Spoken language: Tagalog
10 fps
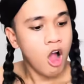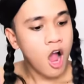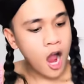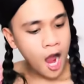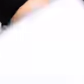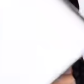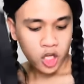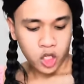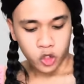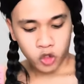Ah!
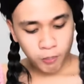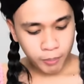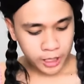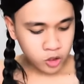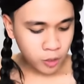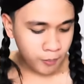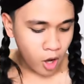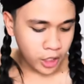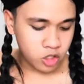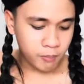Yung pet ko
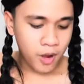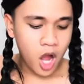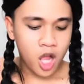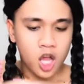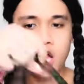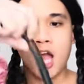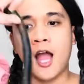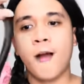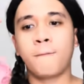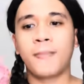pa, ito pa.
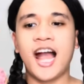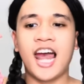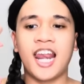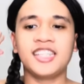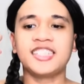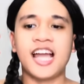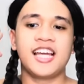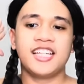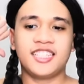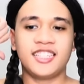Ang pangalan niya,
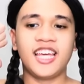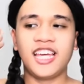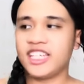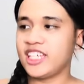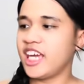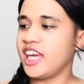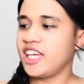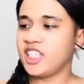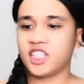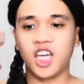Snakey.
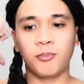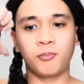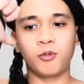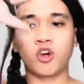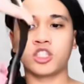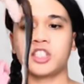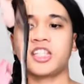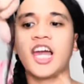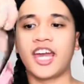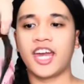Snake po kasi
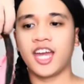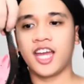siya eh.